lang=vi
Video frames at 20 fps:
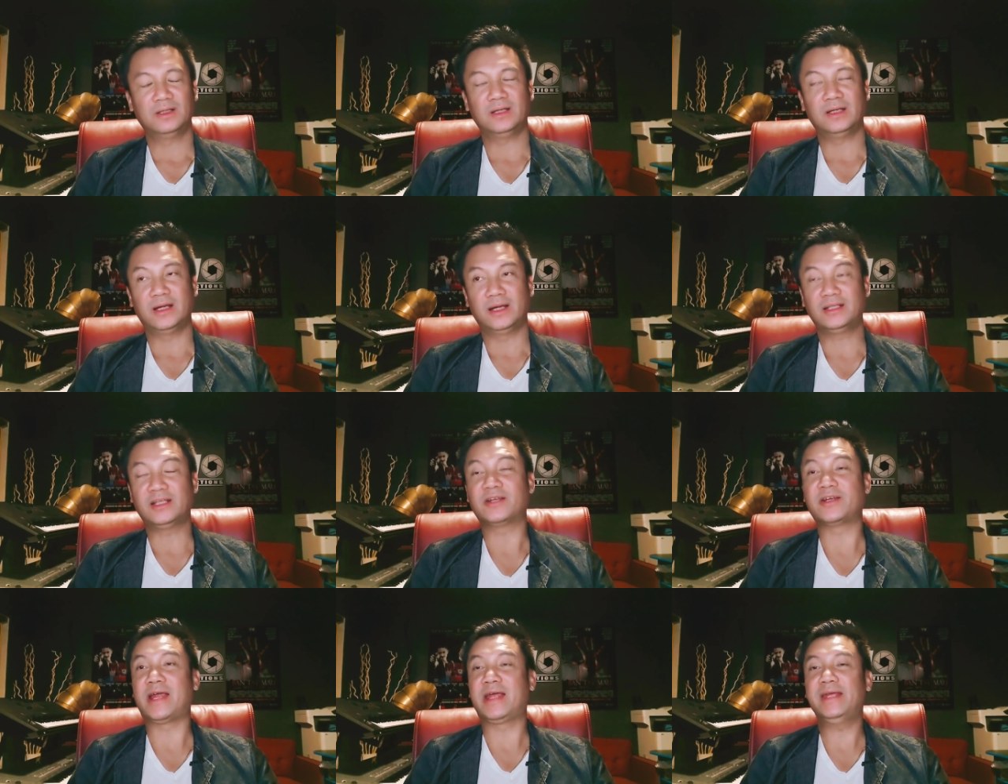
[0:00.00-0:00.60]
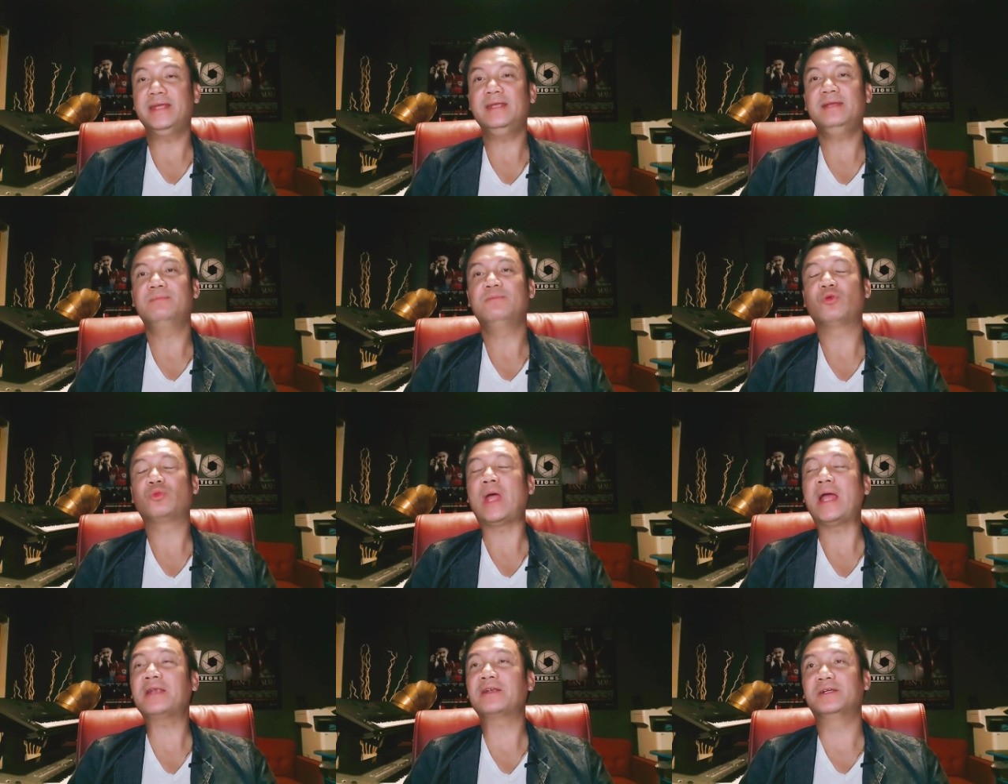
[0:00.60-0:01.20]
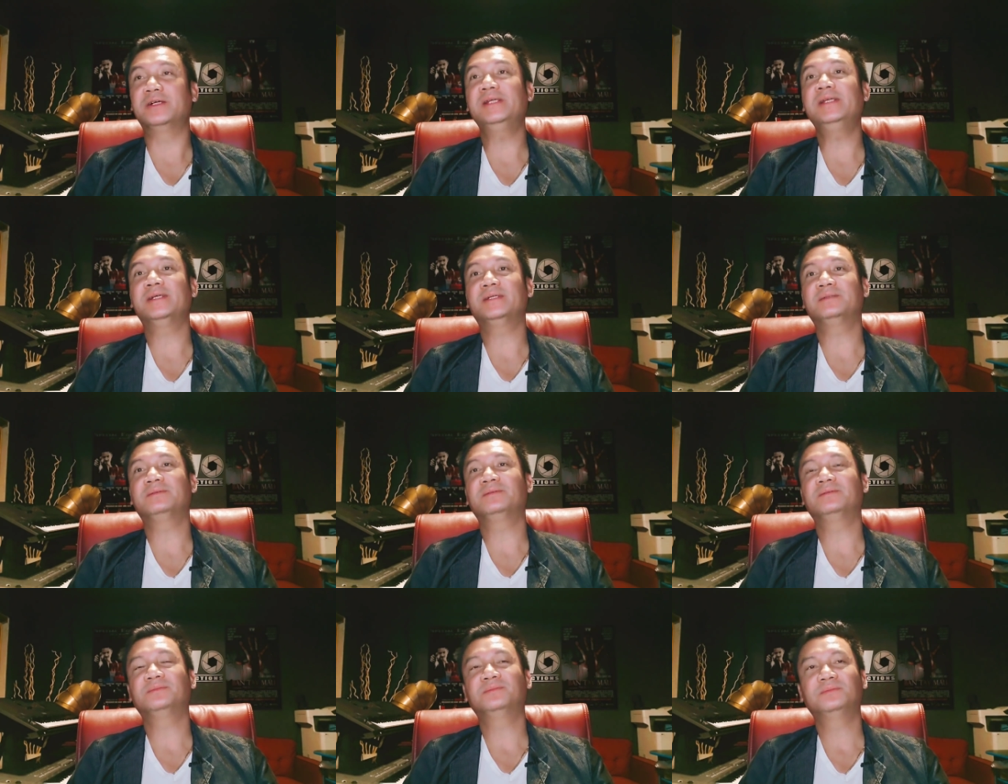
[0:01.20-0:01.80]
ở chợ rẫy một tháng rưỡi lần
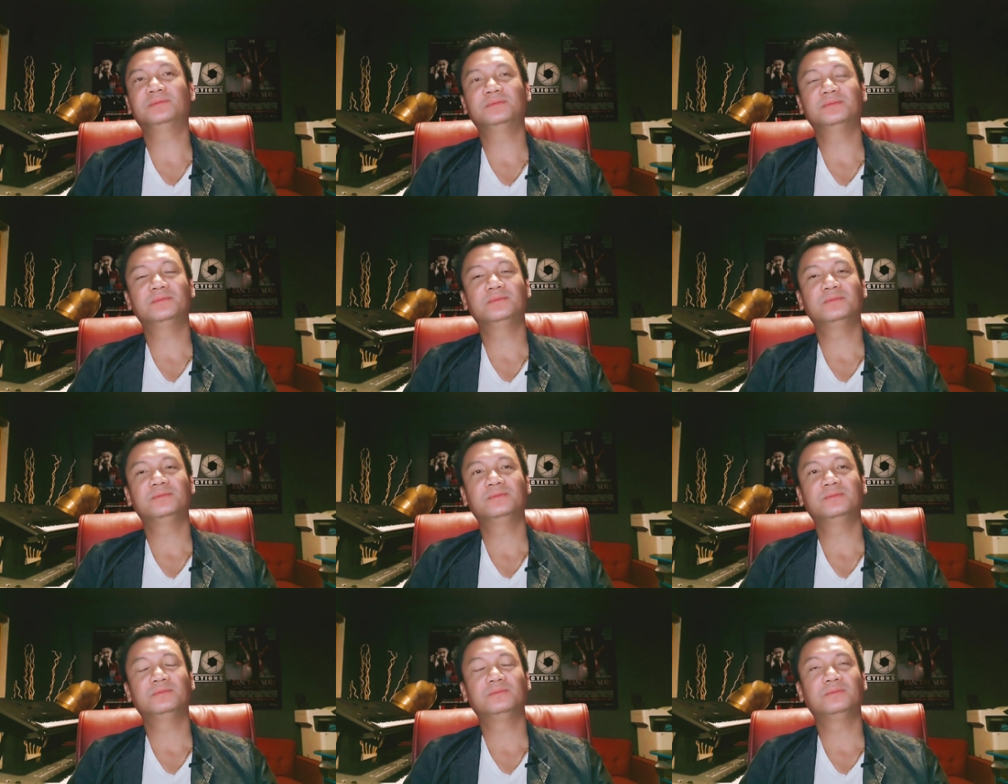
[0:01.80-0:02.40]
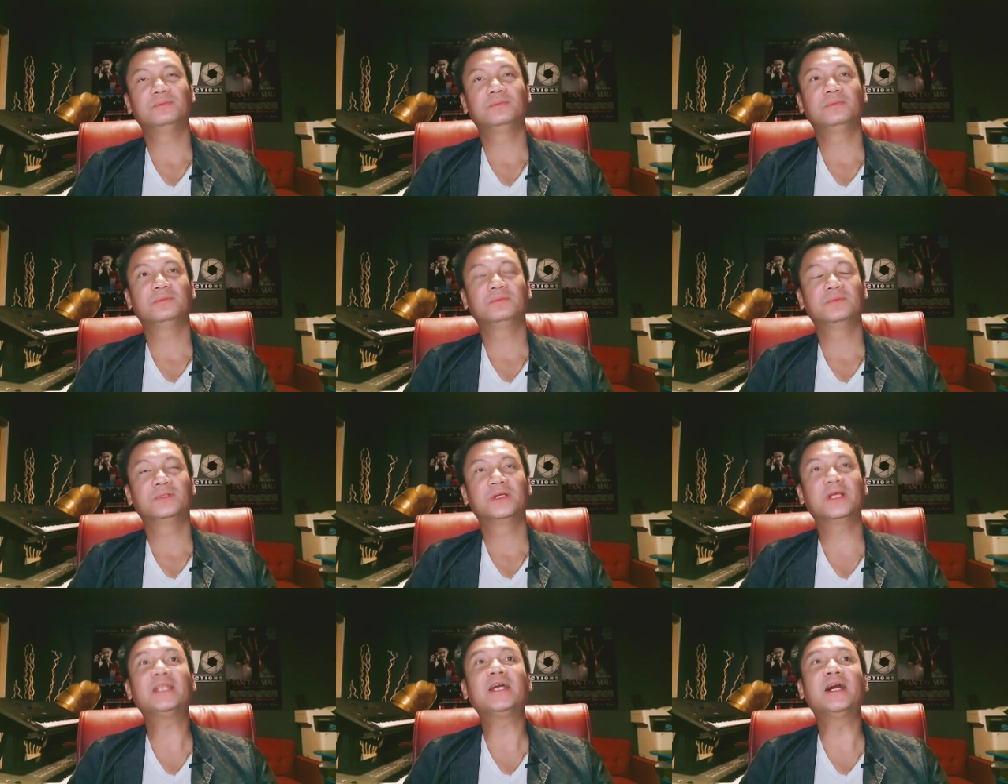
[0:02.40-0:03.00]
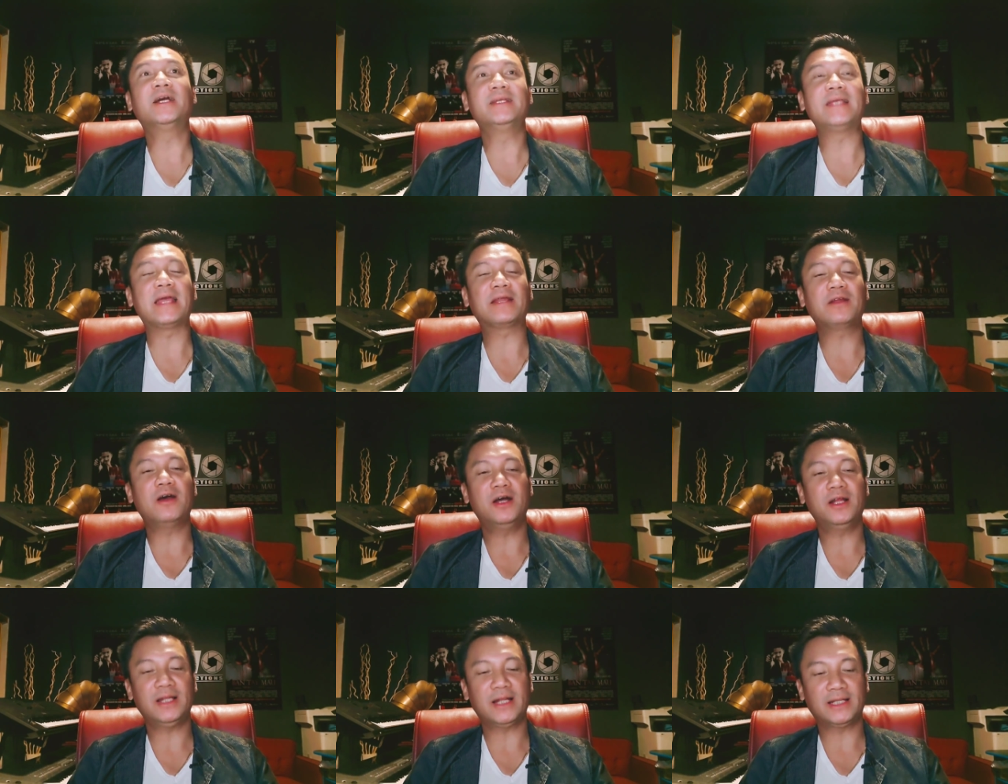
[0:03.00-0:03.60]
cái thời gian
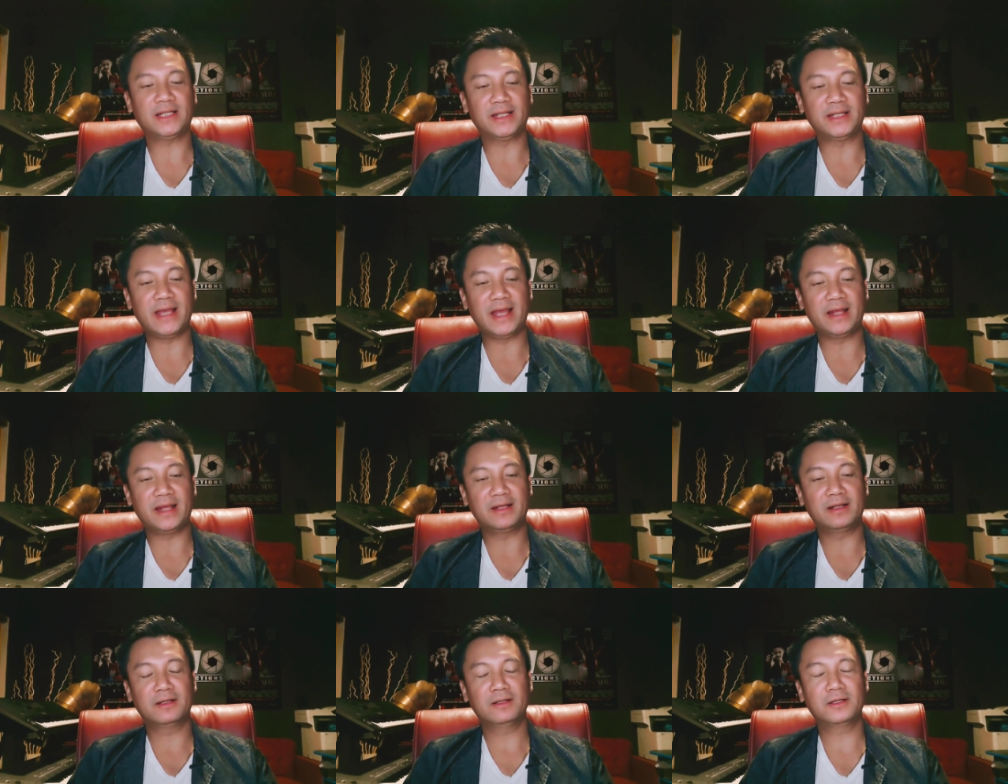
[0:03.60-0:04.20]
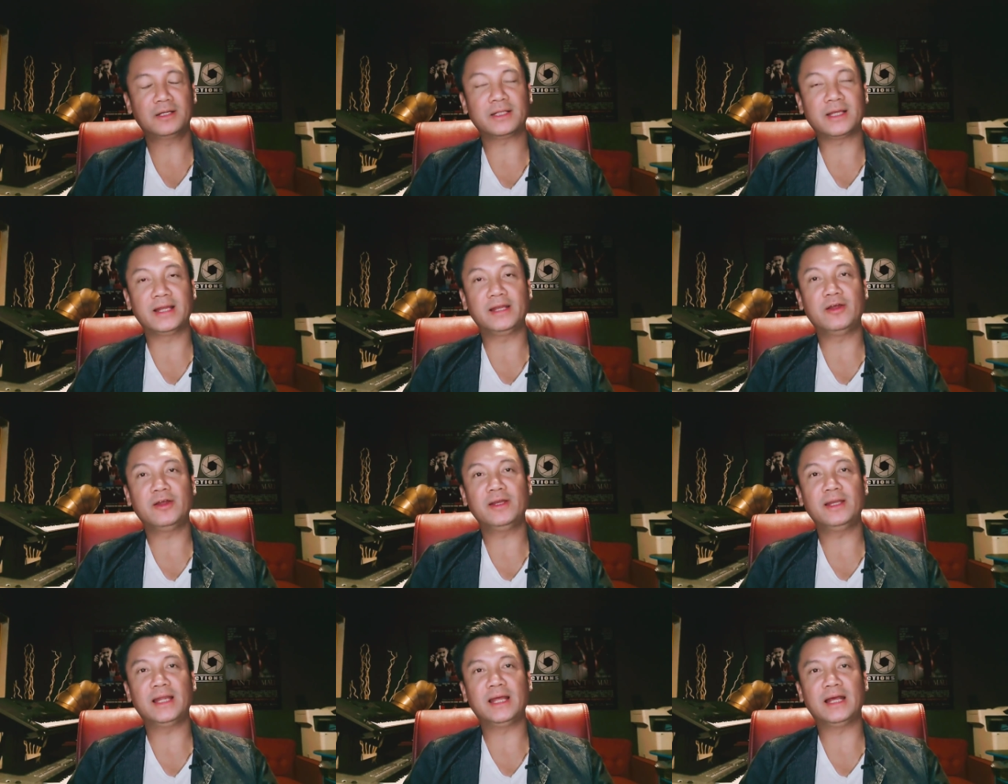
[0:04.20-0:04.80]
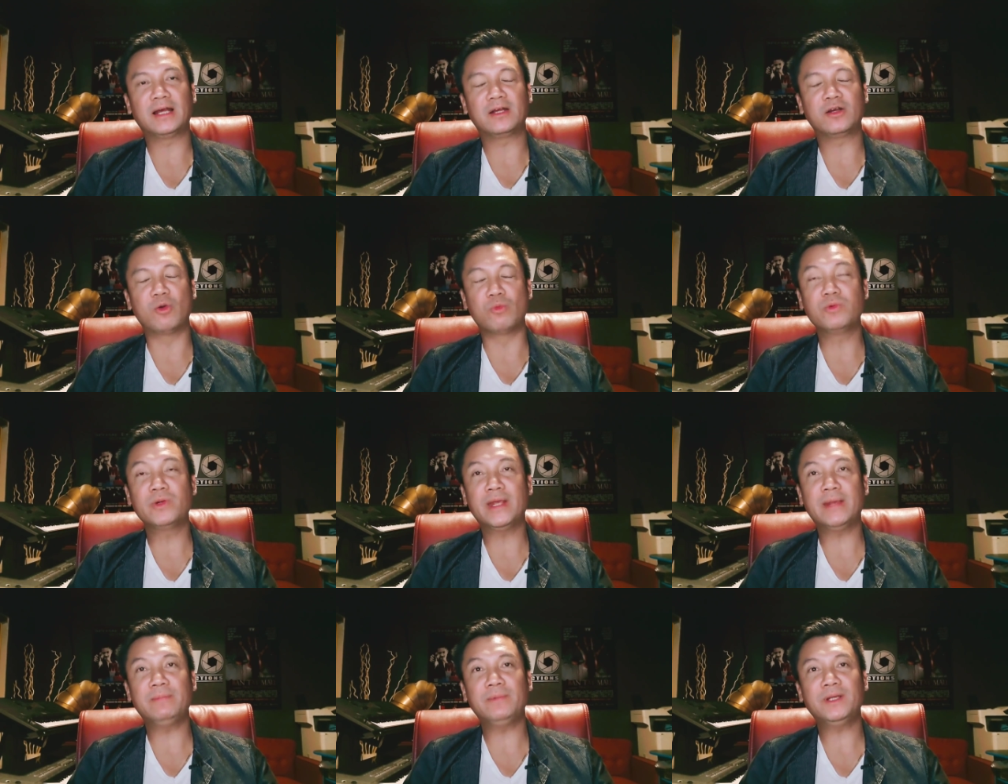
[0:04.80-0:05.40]
đó là cái thời gian có thể nói là
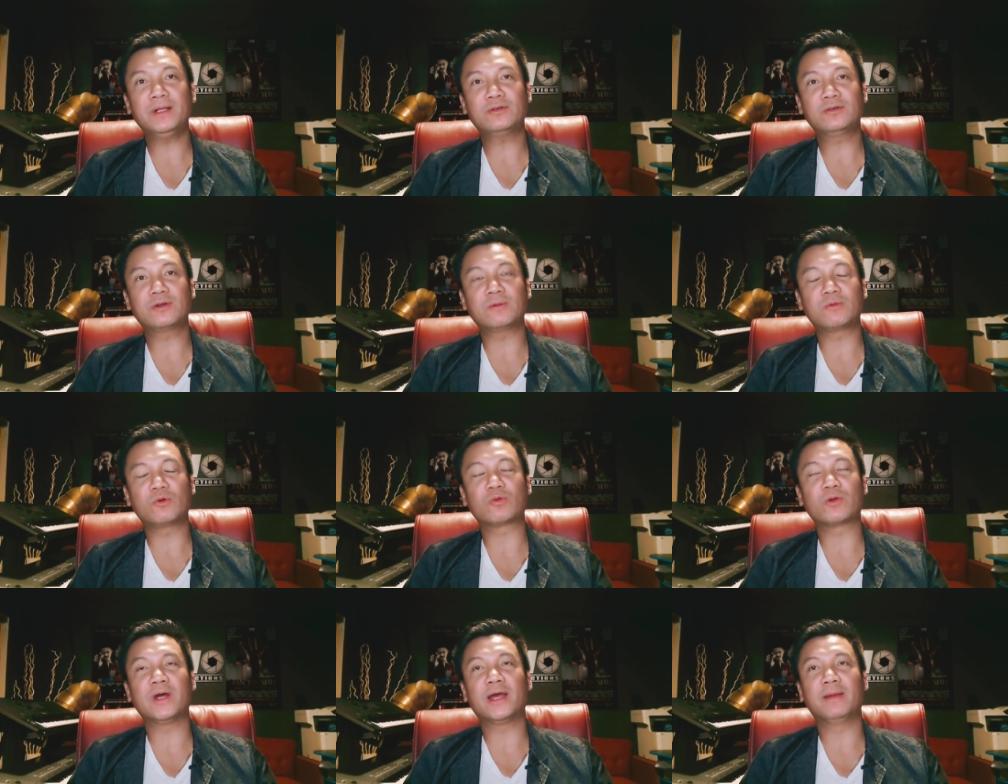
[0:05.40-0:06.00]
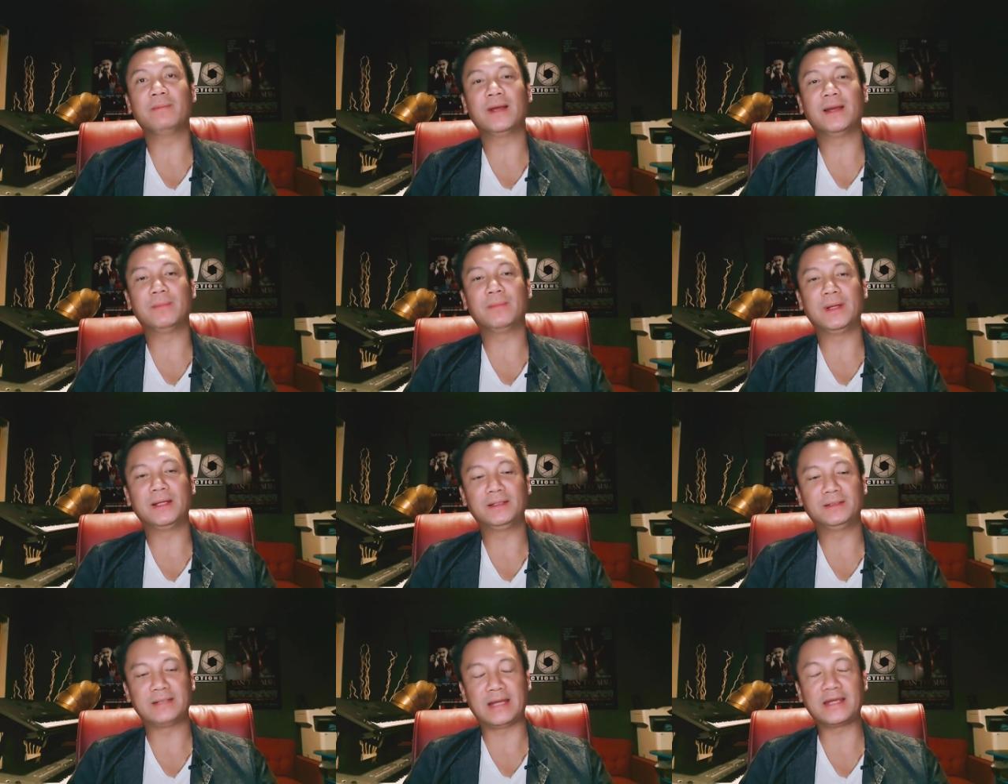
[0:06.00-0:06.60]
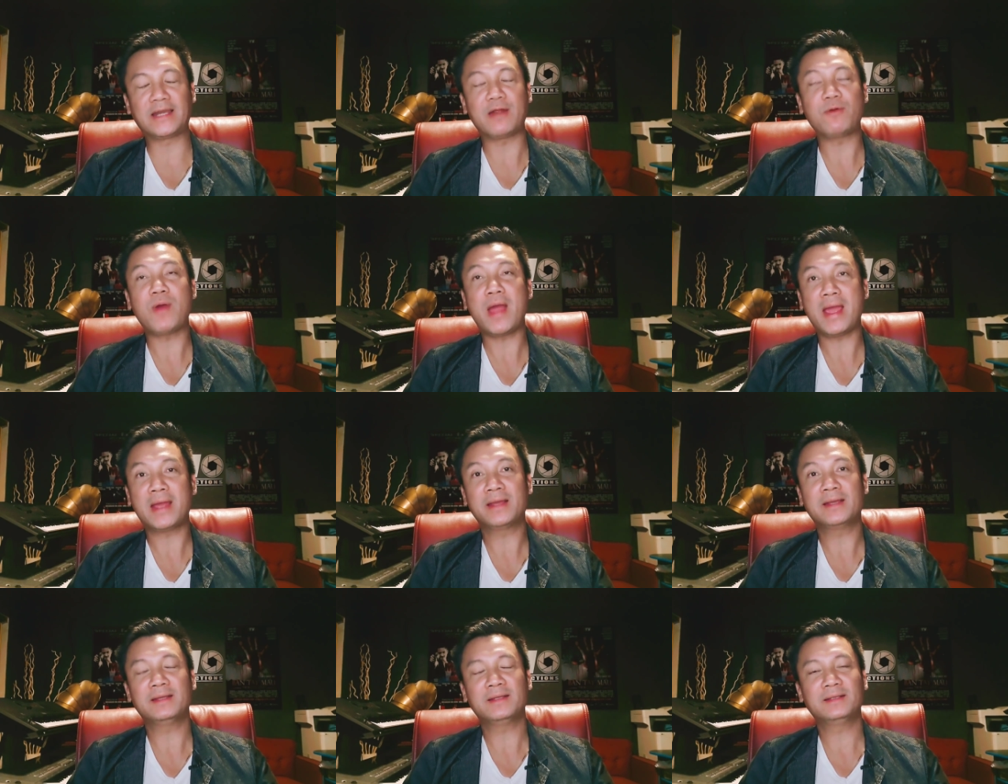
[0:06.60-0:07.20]
khủng khiếp nhất trong cuộc đời mà mình đã trải
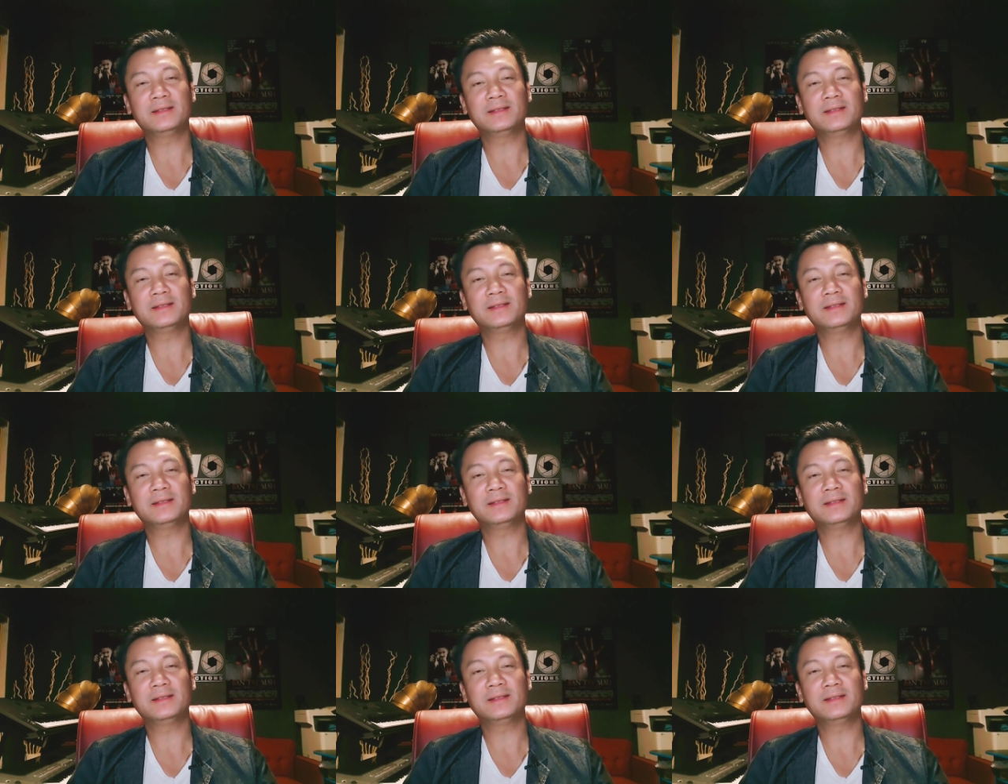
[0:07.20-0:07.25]
qua